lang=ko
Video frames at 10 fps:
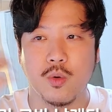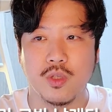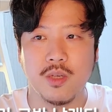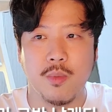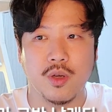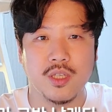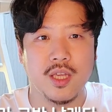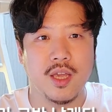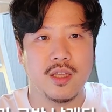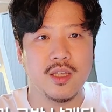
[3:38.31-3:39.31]
로스팅
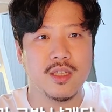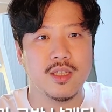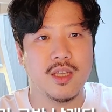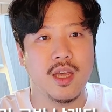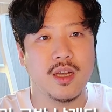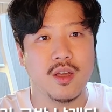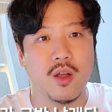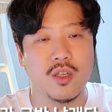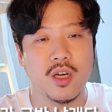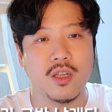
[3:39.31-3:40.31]
머신의 특색을
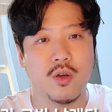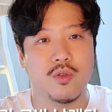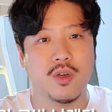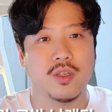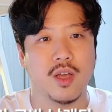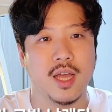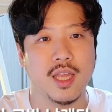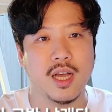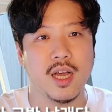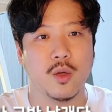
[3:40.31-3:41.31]
결정하는 것 중에서
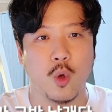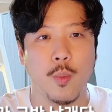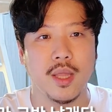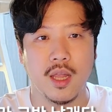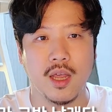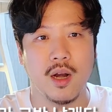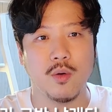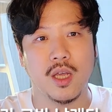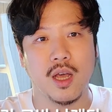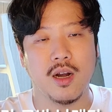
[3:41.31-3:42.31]
하나가 교반날개라고
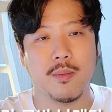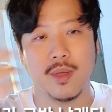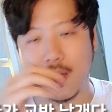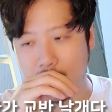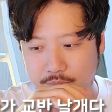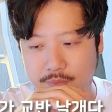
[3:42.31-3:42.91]
생각을 합니다.